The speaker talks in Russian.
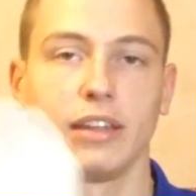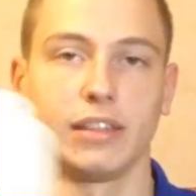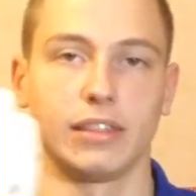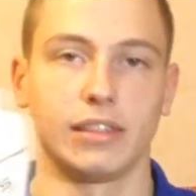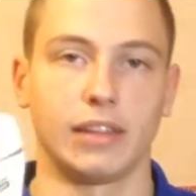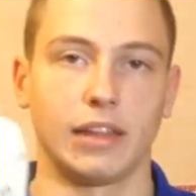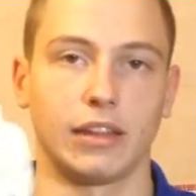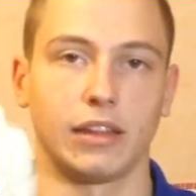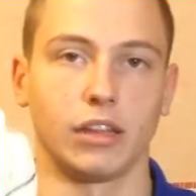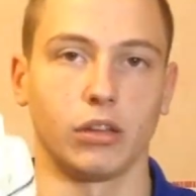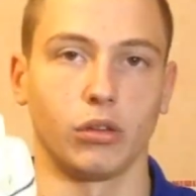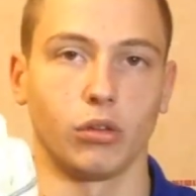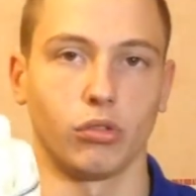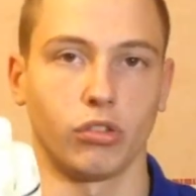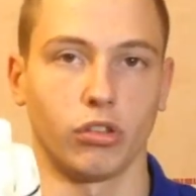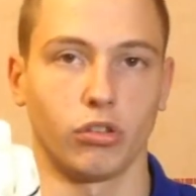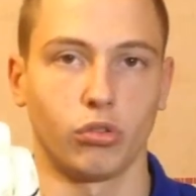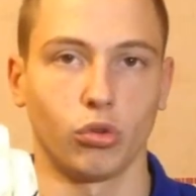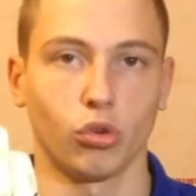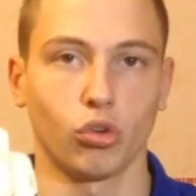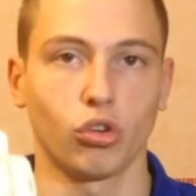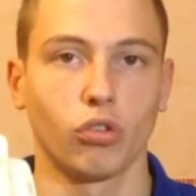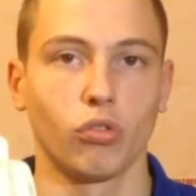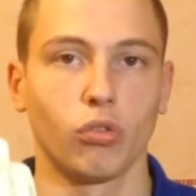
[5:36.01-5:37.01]
На данную
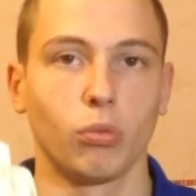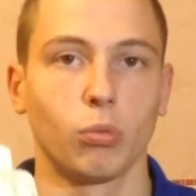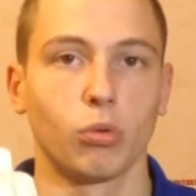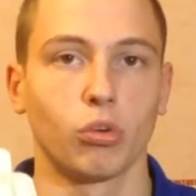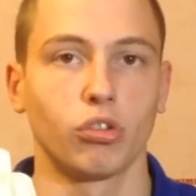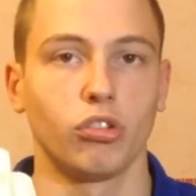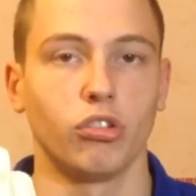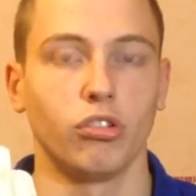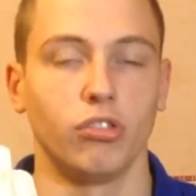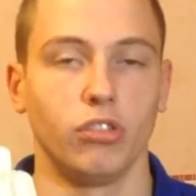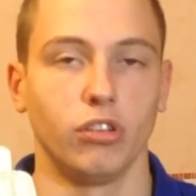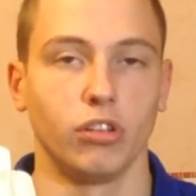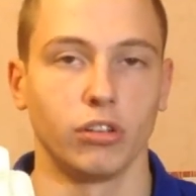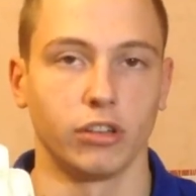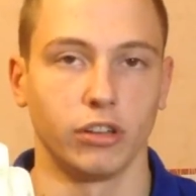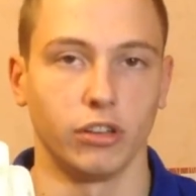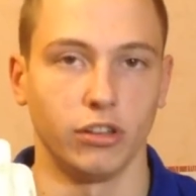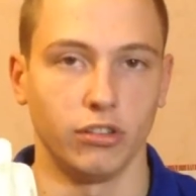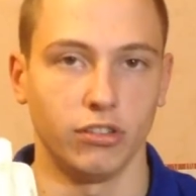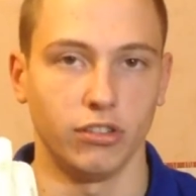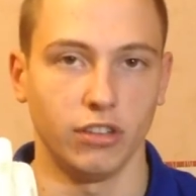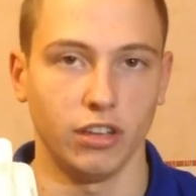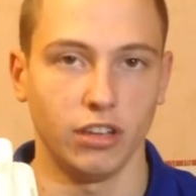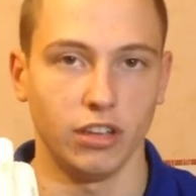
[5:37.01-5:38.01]
застежку вы можете сделать
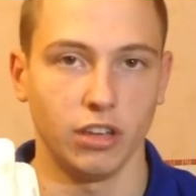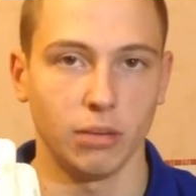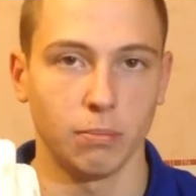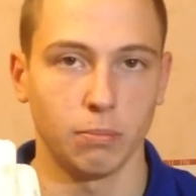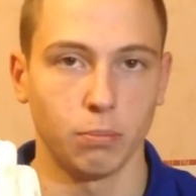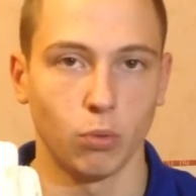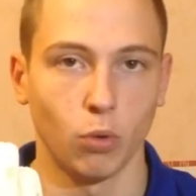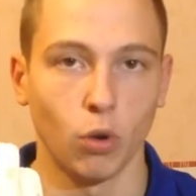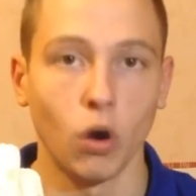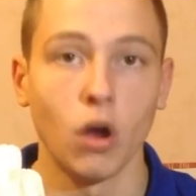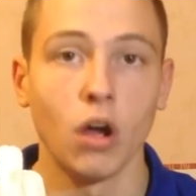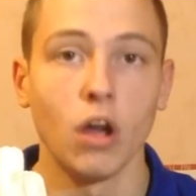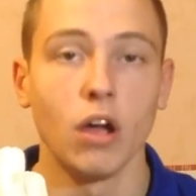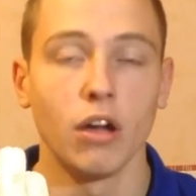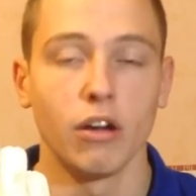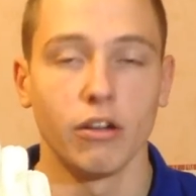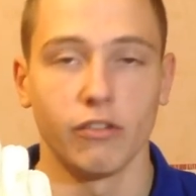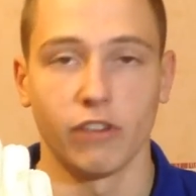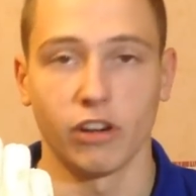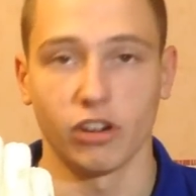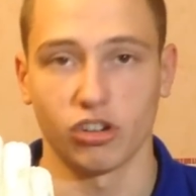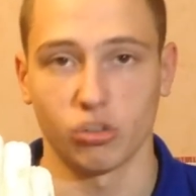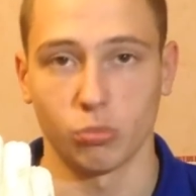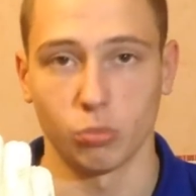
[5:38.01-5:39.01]
нанесение по
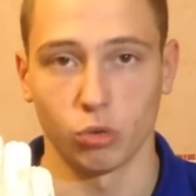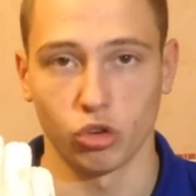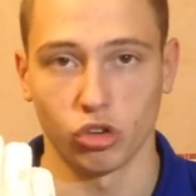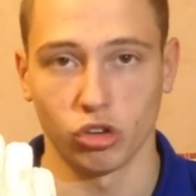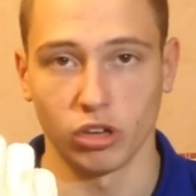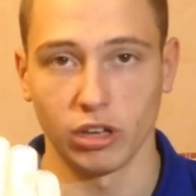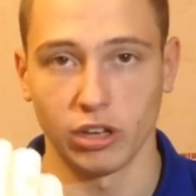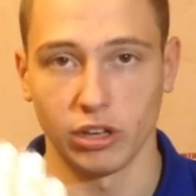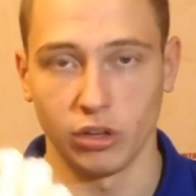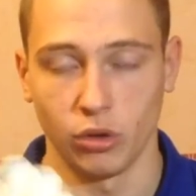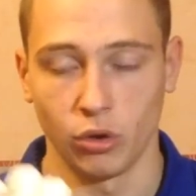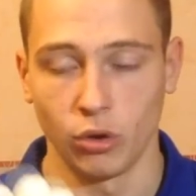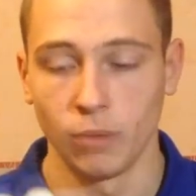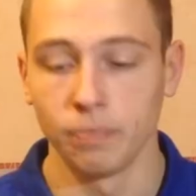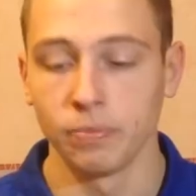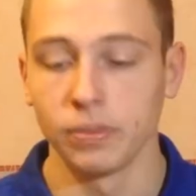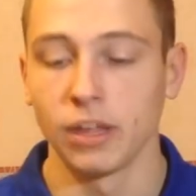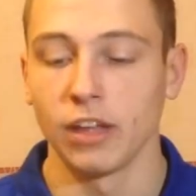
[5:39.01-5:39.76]
вашему желанию